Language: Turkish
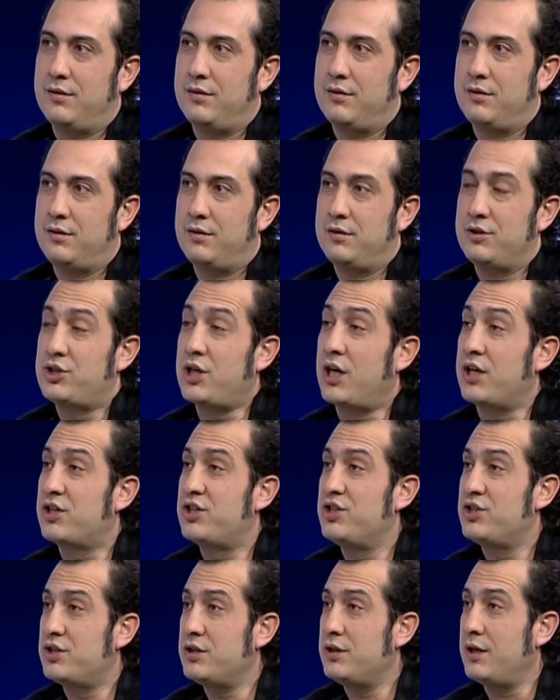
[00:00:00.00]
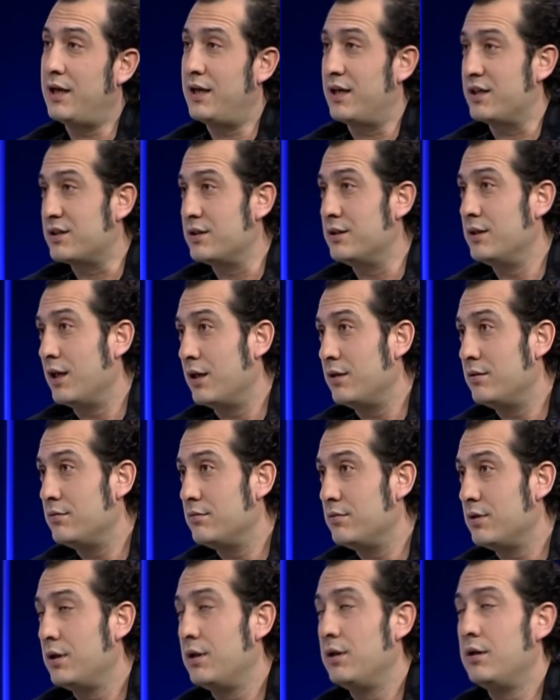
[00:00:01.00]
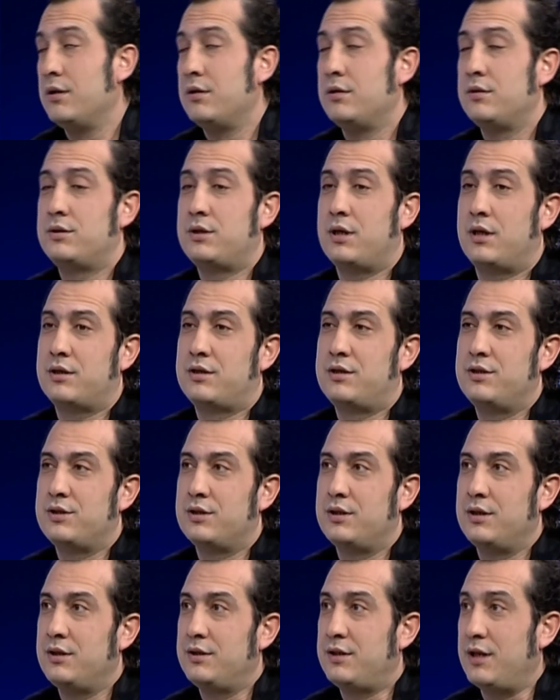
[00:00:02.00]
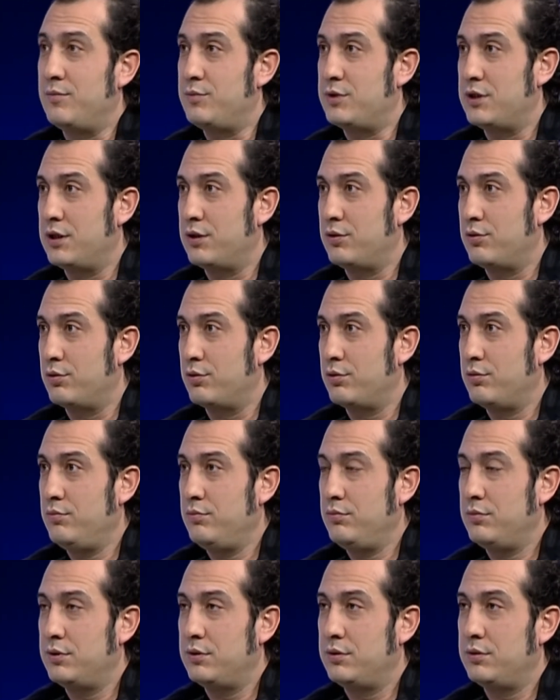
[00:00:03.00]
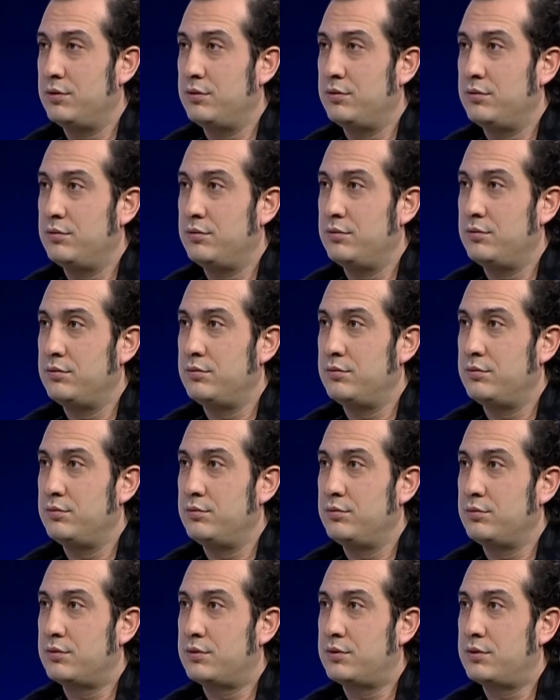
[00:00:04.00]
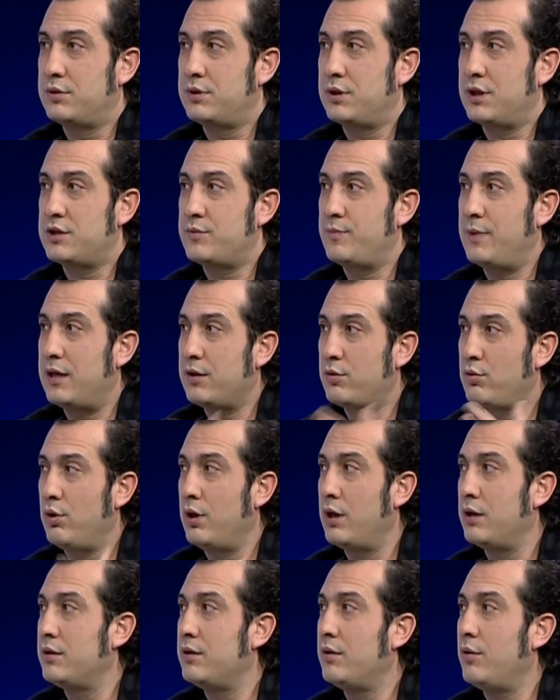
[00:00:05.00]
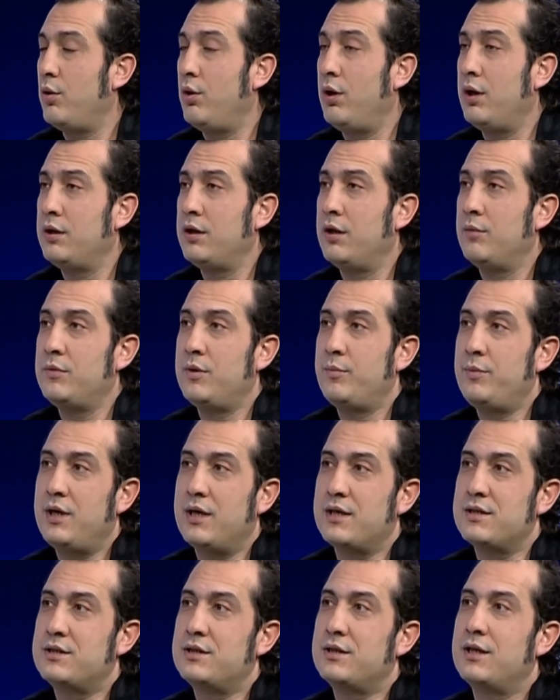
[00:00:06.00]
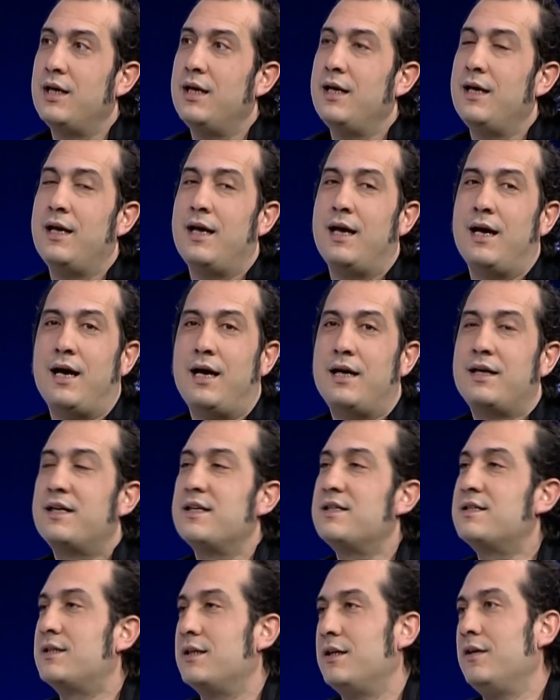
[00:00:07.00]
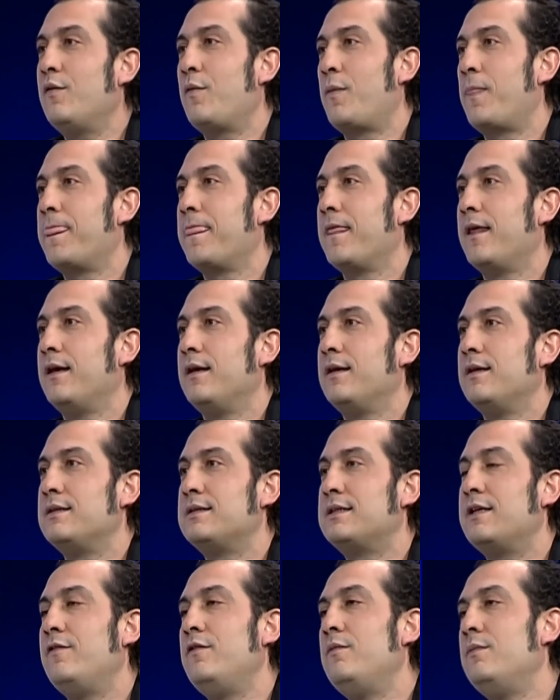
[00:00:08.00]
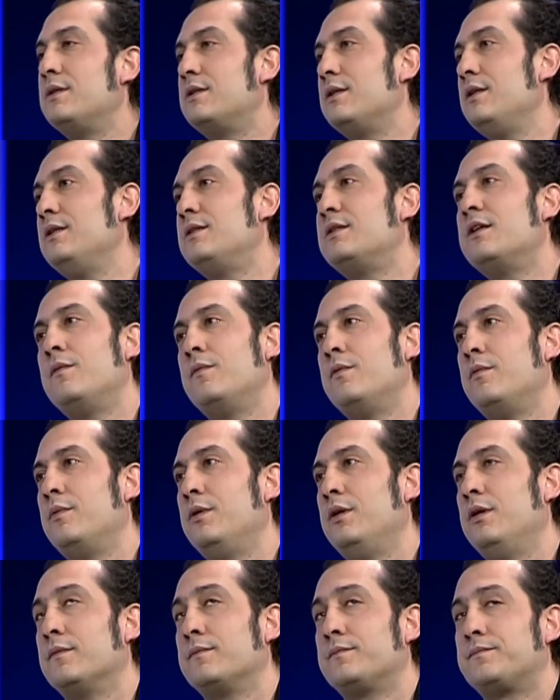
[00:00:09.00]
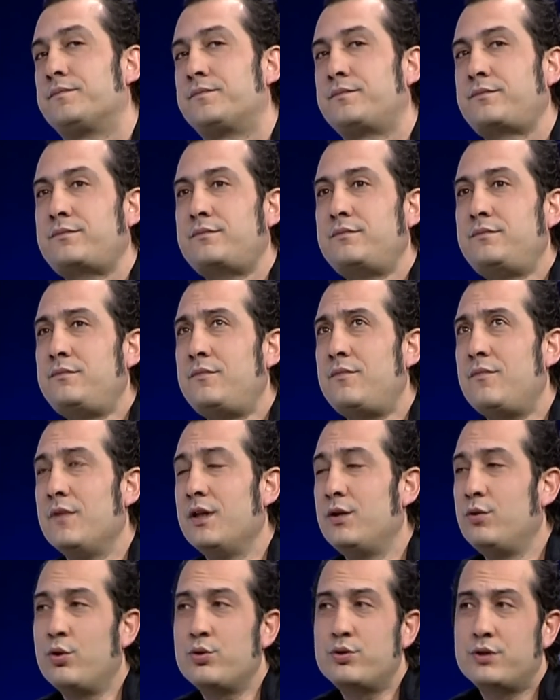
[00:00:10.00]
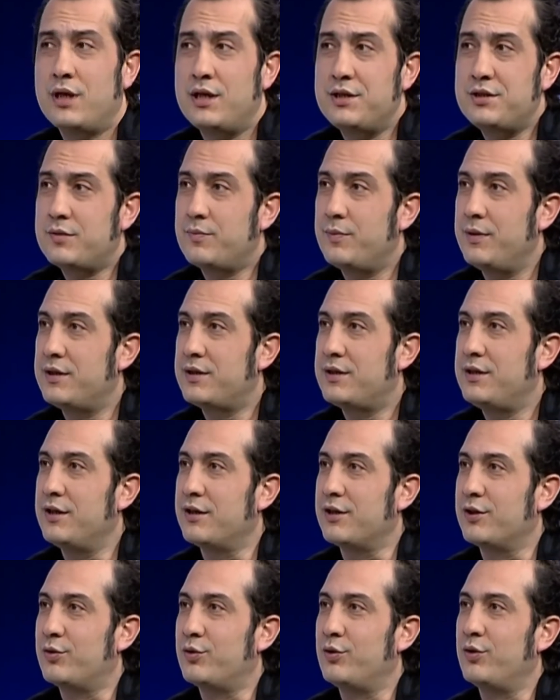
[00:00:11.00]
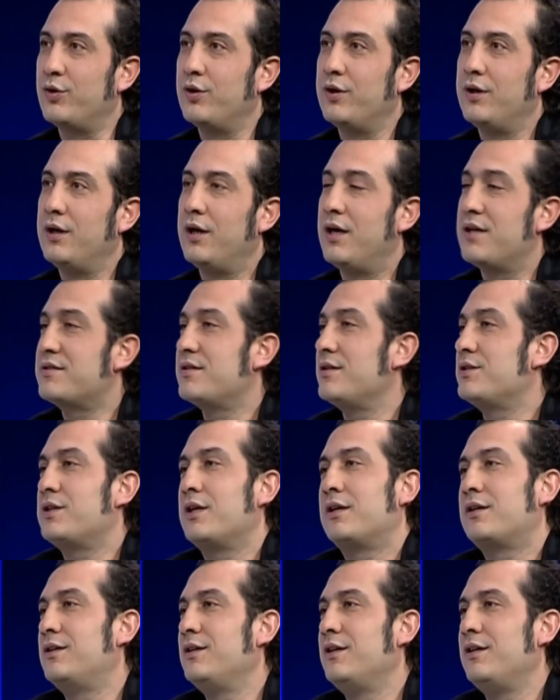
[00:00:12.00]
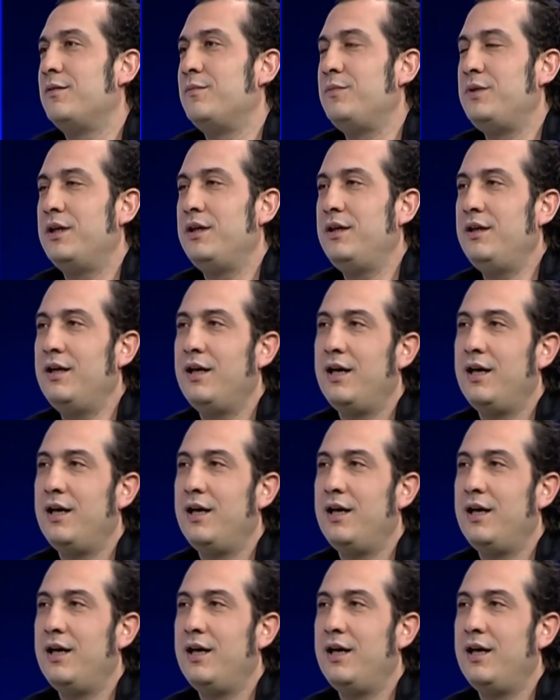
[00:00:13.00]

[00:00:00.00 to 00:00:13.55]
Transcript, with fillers: e, şarkıcı en azından şarkıcıları temsil ediyorum. Ee, Kıraç belki o, anda, o anlamda birazcık herkeste sevilmesinin sebebi nostaljik bir etki yaratıyor. Aslında şarkılarım yeni,